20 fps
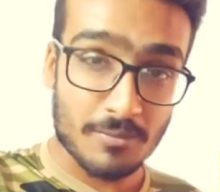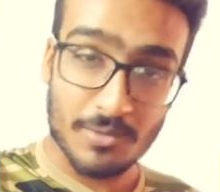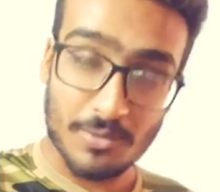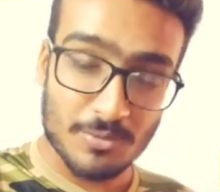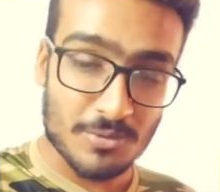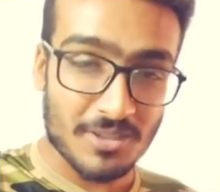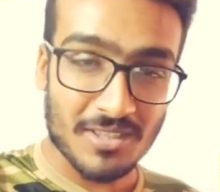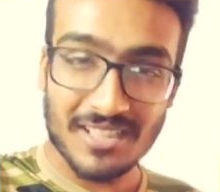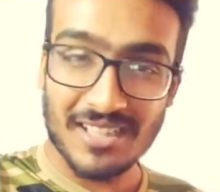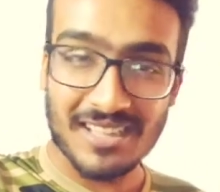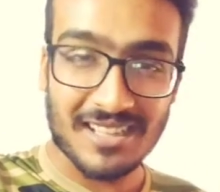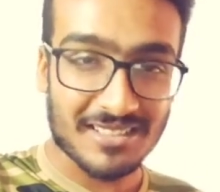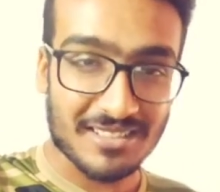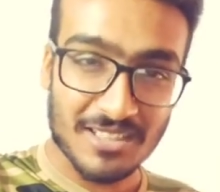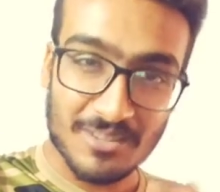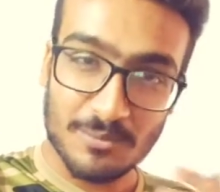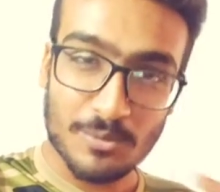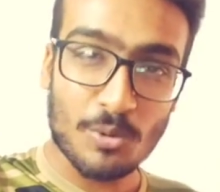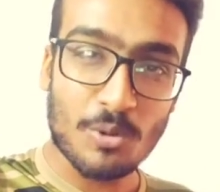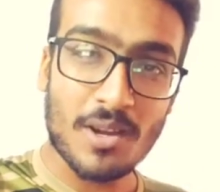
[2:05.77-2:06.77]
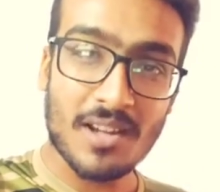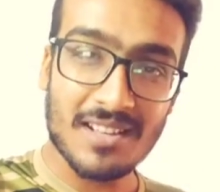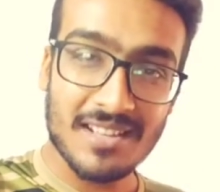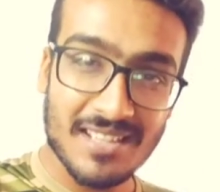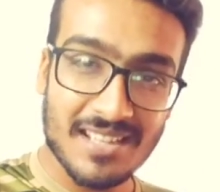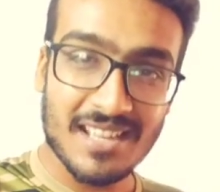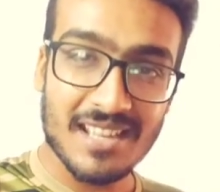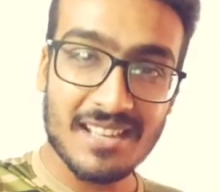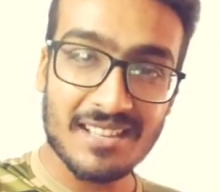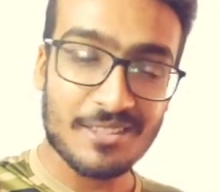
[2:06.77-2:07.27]
फ्यूचर ख़त्म हुआ
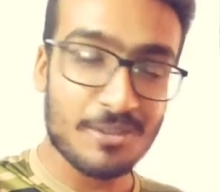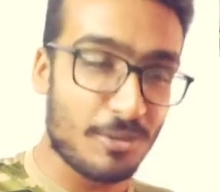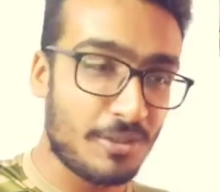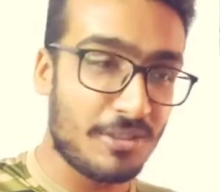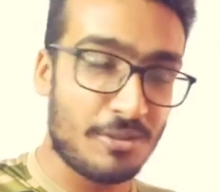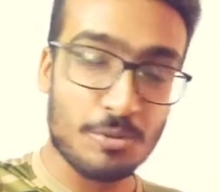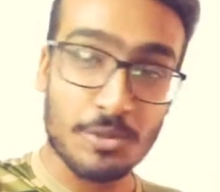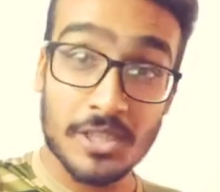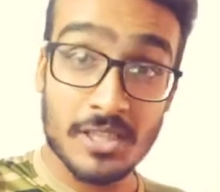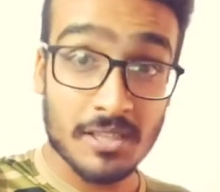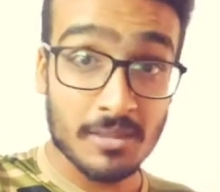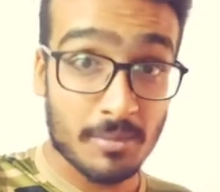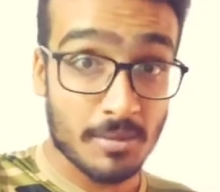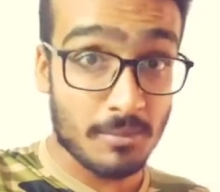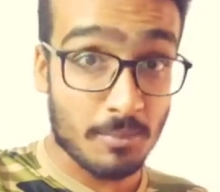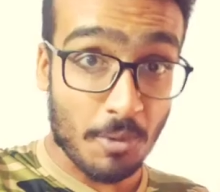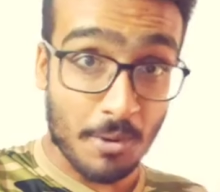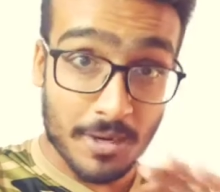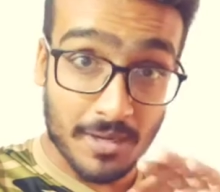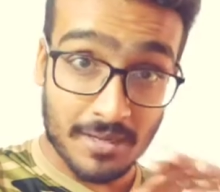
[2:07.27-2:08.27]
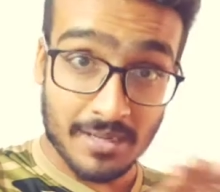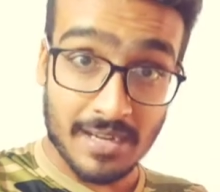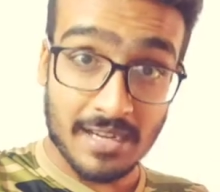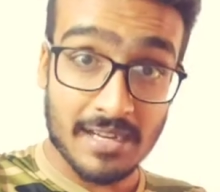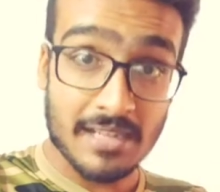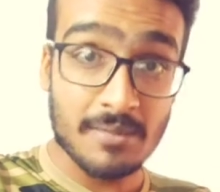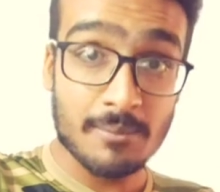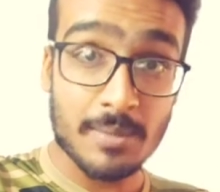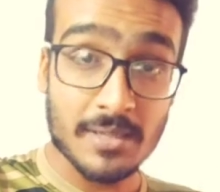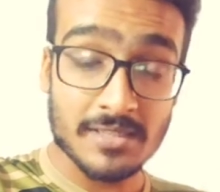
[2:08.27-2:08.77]
नहीं है क्योंकि ट्विटर पर बहुत
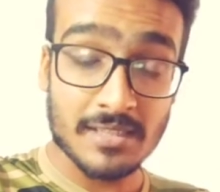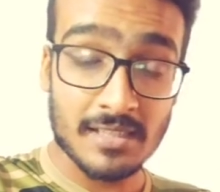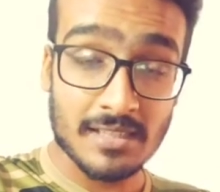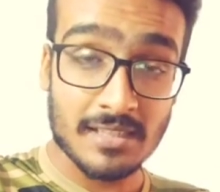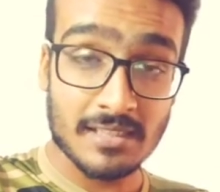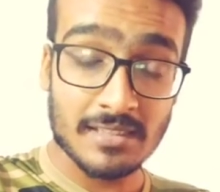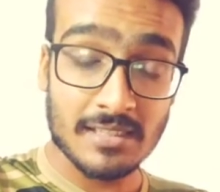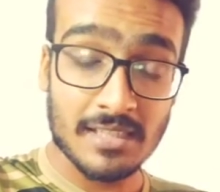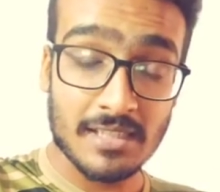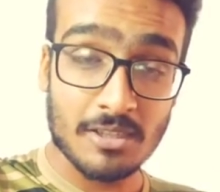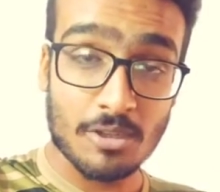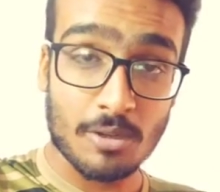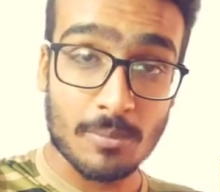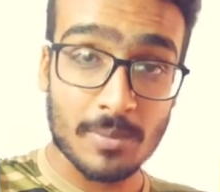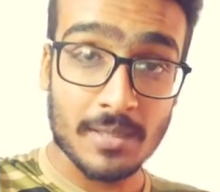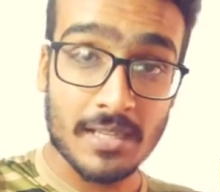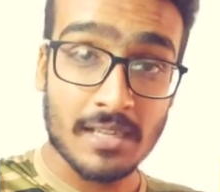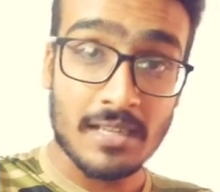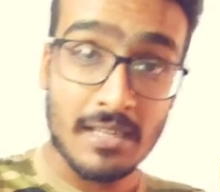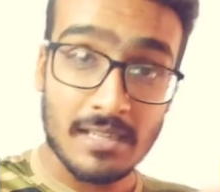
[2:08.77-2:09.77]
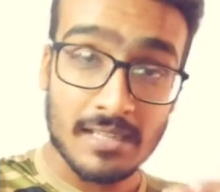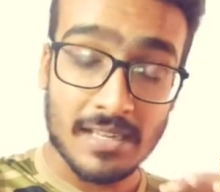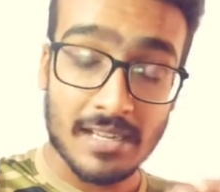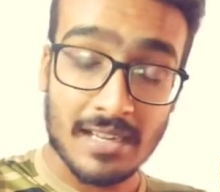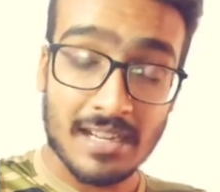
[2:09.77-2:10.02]
ट्रेंडिंग पे चल रहा था ये टॉपिक